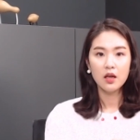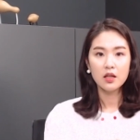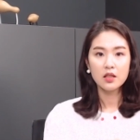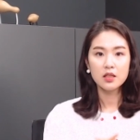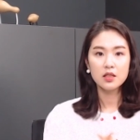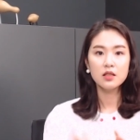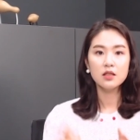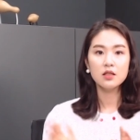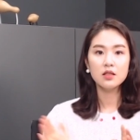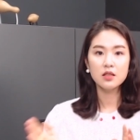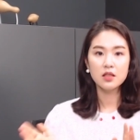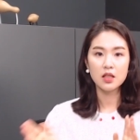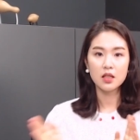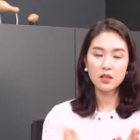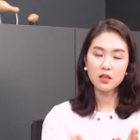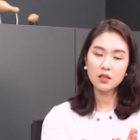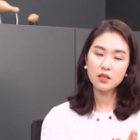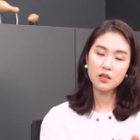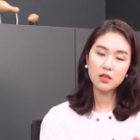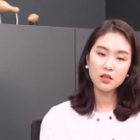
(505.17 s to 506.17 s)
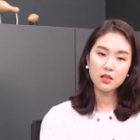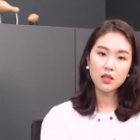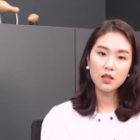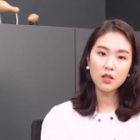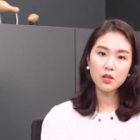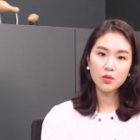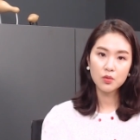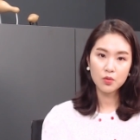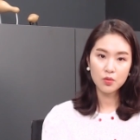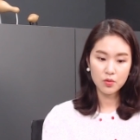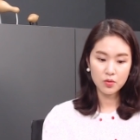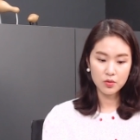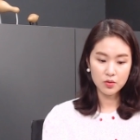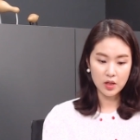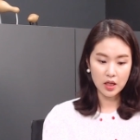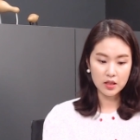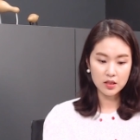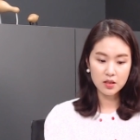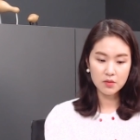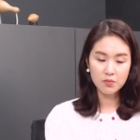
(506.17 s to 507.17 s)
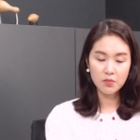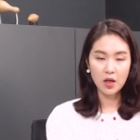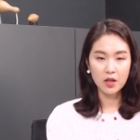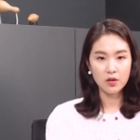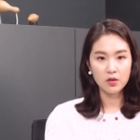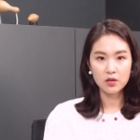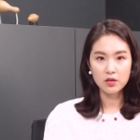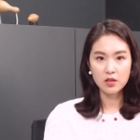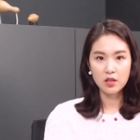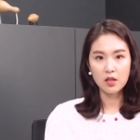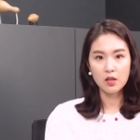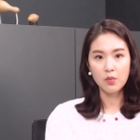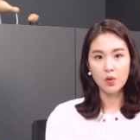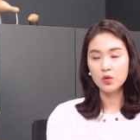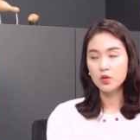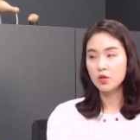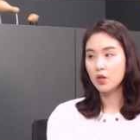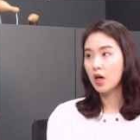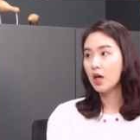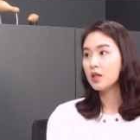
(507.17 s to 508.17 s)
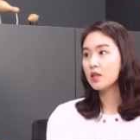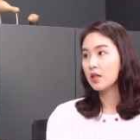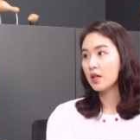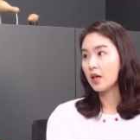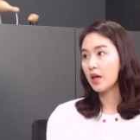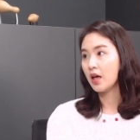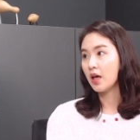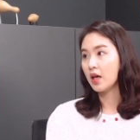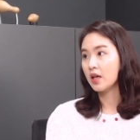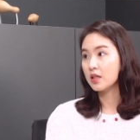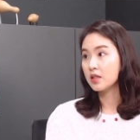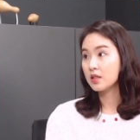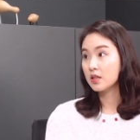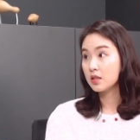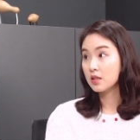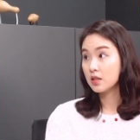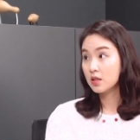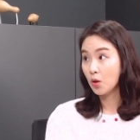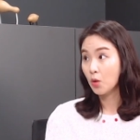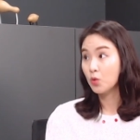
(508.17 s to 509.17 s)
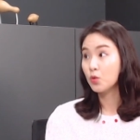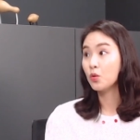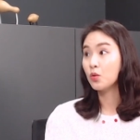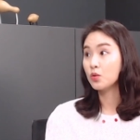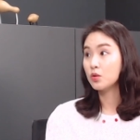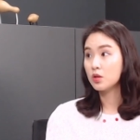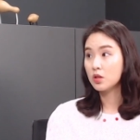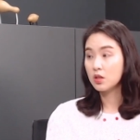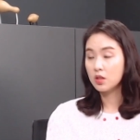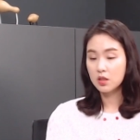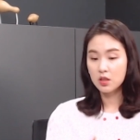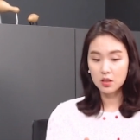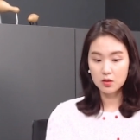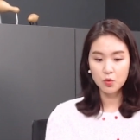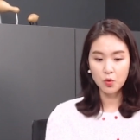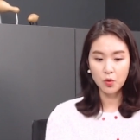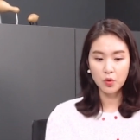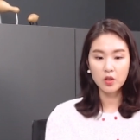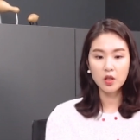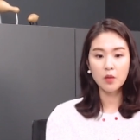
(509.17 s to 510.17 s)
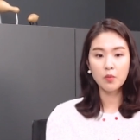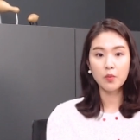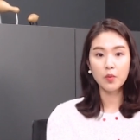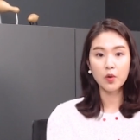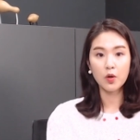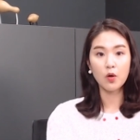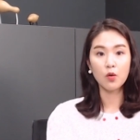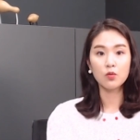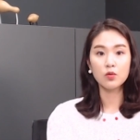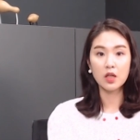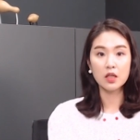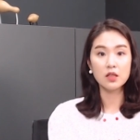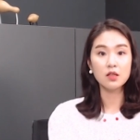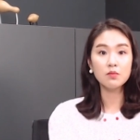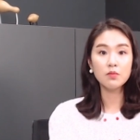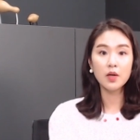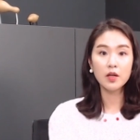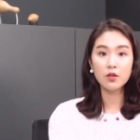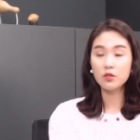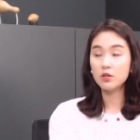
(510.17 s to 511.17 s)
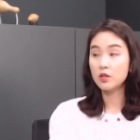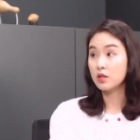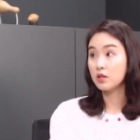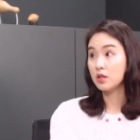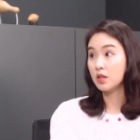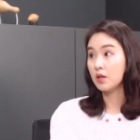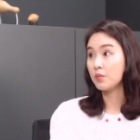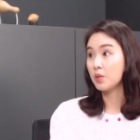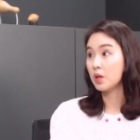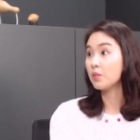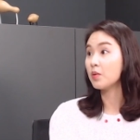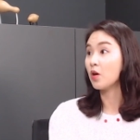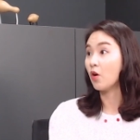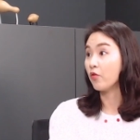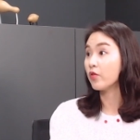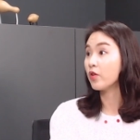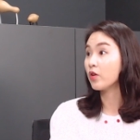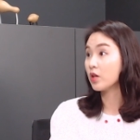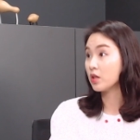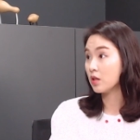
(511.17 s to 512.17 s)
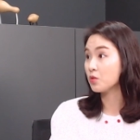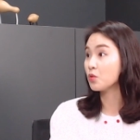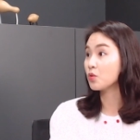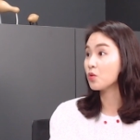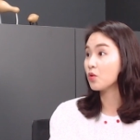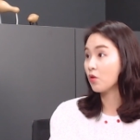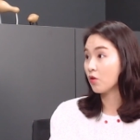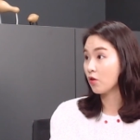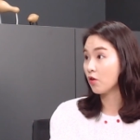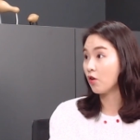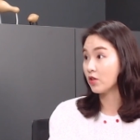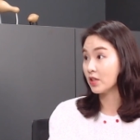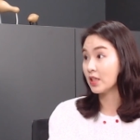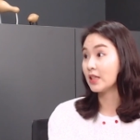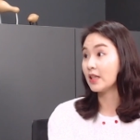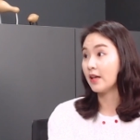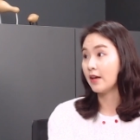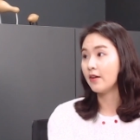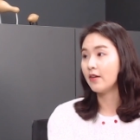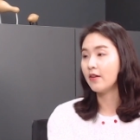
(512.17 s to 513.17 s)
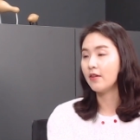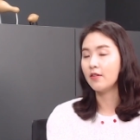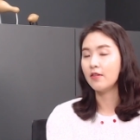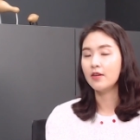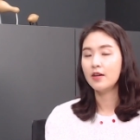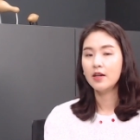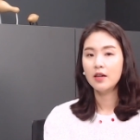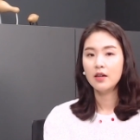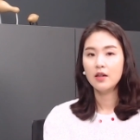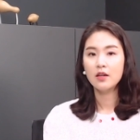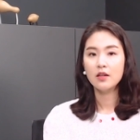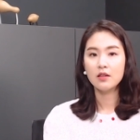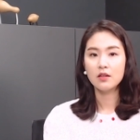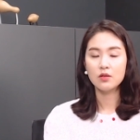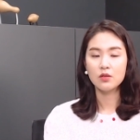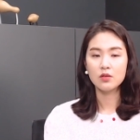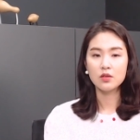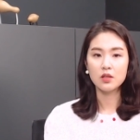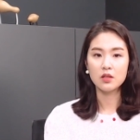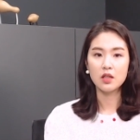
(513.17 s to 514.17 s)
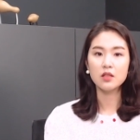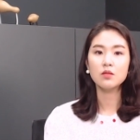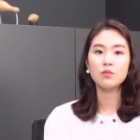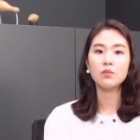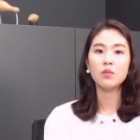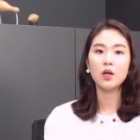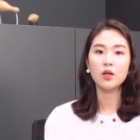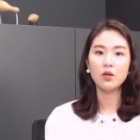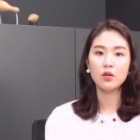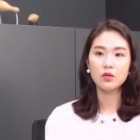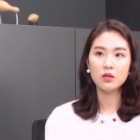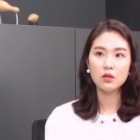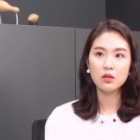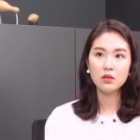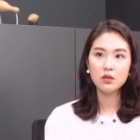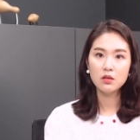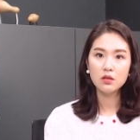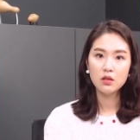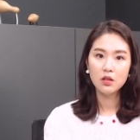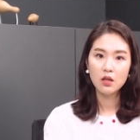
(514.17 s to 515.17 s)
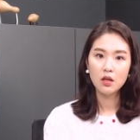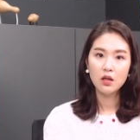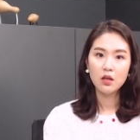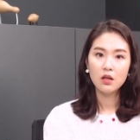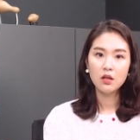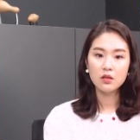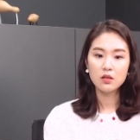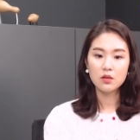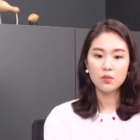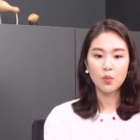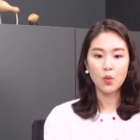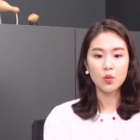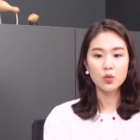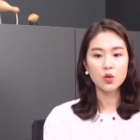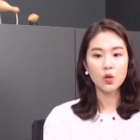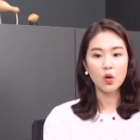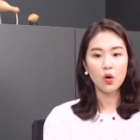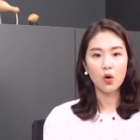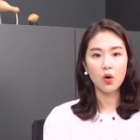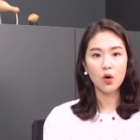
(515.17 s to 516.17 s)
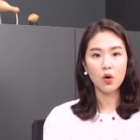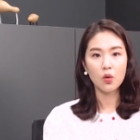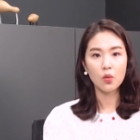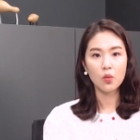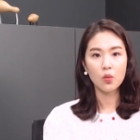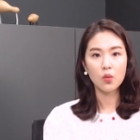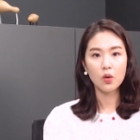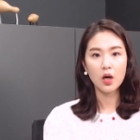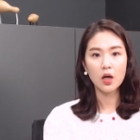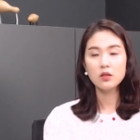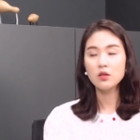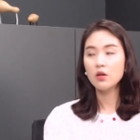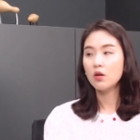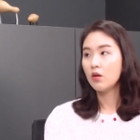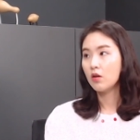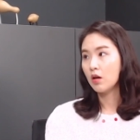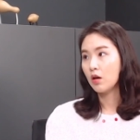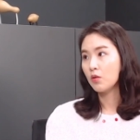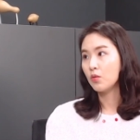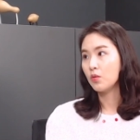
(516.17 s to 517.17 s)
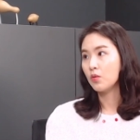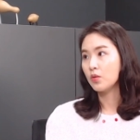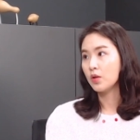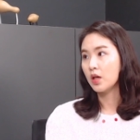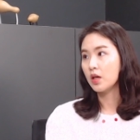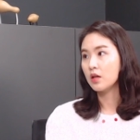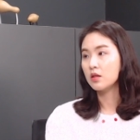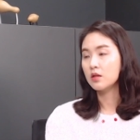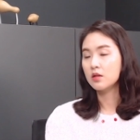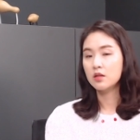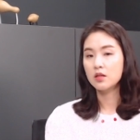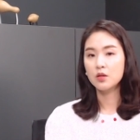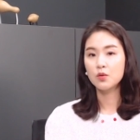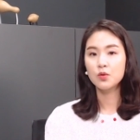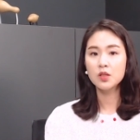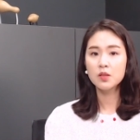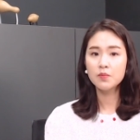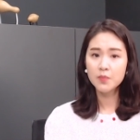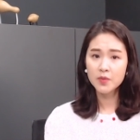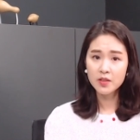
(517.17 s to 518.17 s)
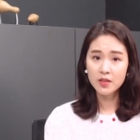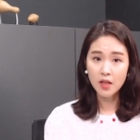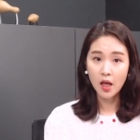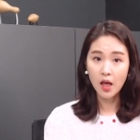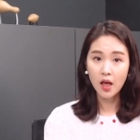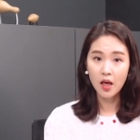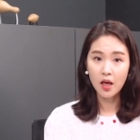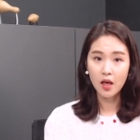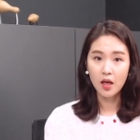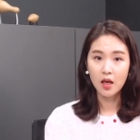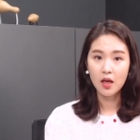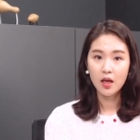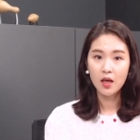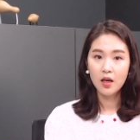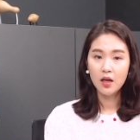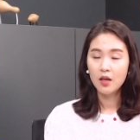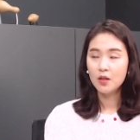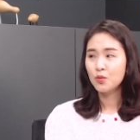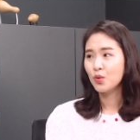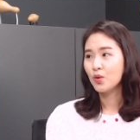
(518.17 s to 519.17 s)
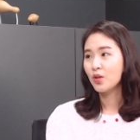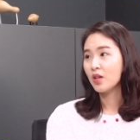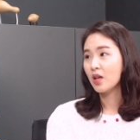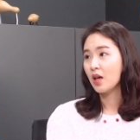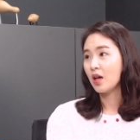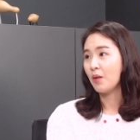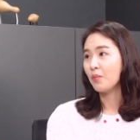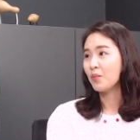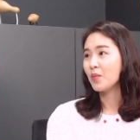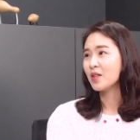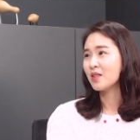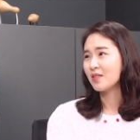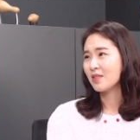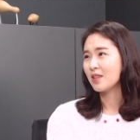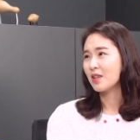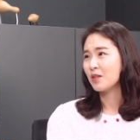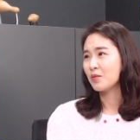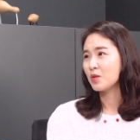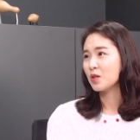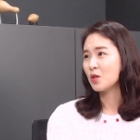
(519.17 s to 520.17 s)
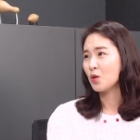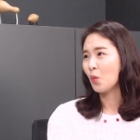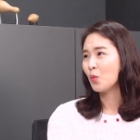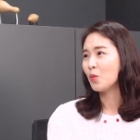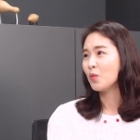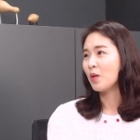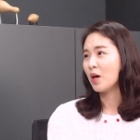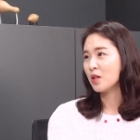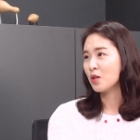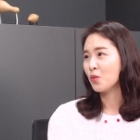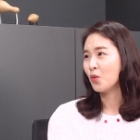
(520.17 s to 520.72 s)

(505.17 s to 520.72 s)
그 재테크의 시작으로 내 집 마련을 제일 먼저 하는 게 저도 지금 돌이켜보면 결국 내 집 마련이 제 비빌 언덕이 돼줬던 거잖아요. 그래서 이제 내 집 마련은 먼저 꼭 하셔라고 얘기를 드리고 싶은데 또 이렇게 아파트 값이 너무 많이